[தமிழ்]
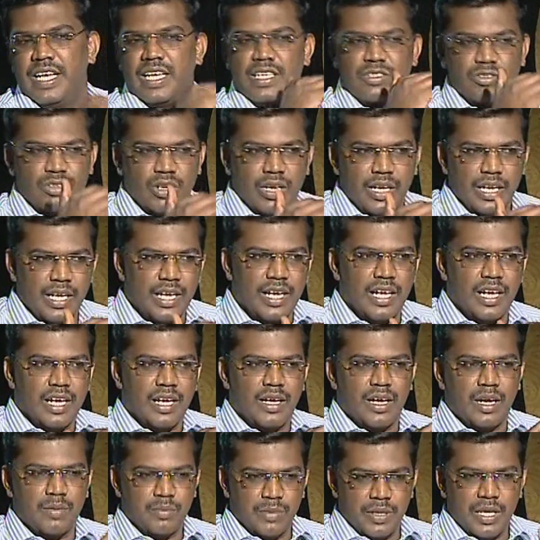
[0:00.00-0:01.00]
நீங்கள் சொன்ன
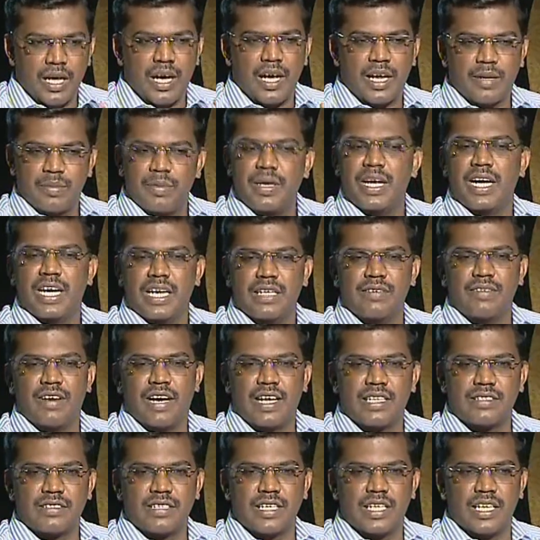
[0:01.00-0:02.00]
அருமையா அருமையான
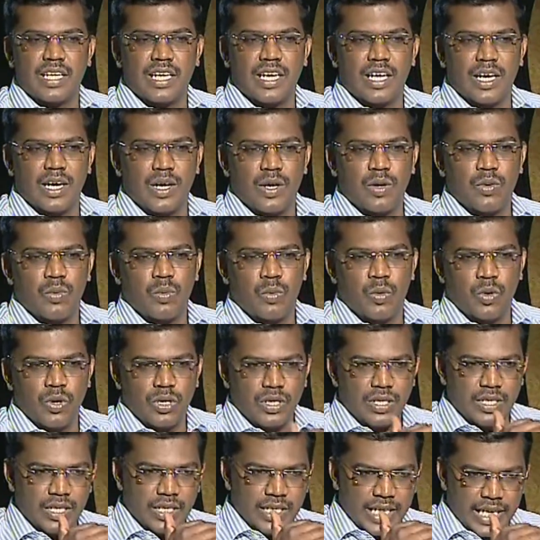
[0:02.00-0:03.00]
வார்த்தை என்னென்னா
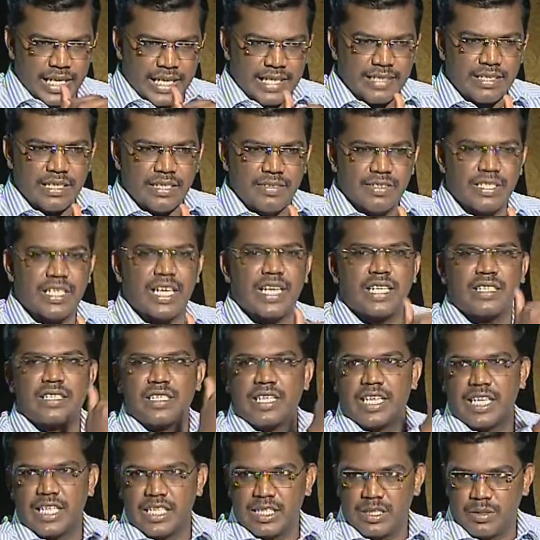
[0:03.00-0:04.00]
ஒரு கட்டத்தை விட்டு
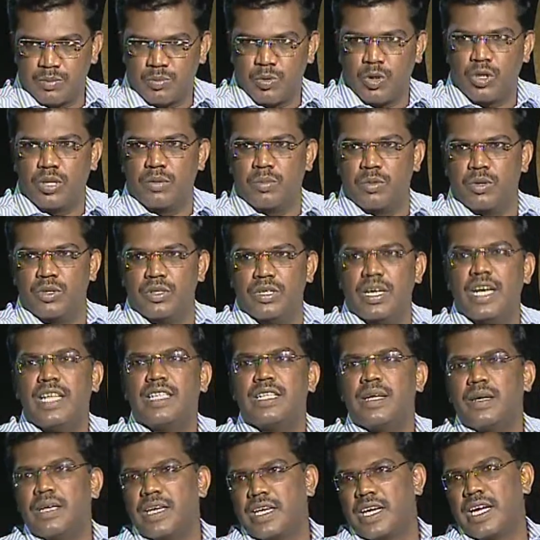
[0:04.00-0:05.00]
அடுத்த கட்டத்துக்கு போகும்போது
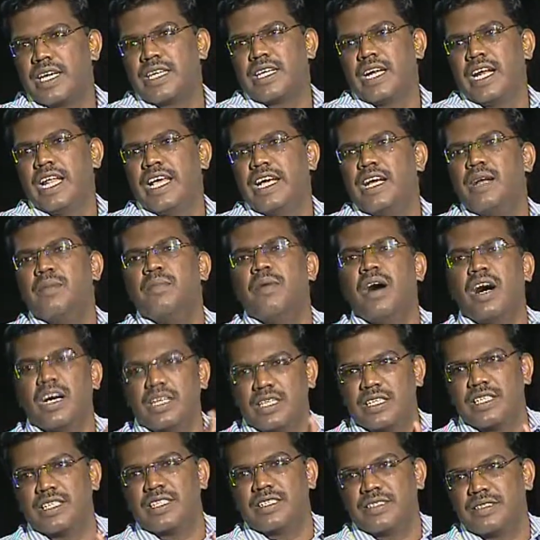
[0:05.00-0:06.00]
அந்த கட்டளைகள்
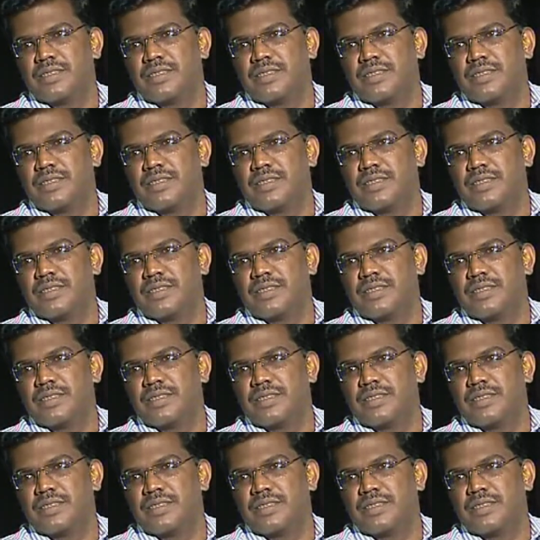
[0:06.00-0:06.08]
மாறுது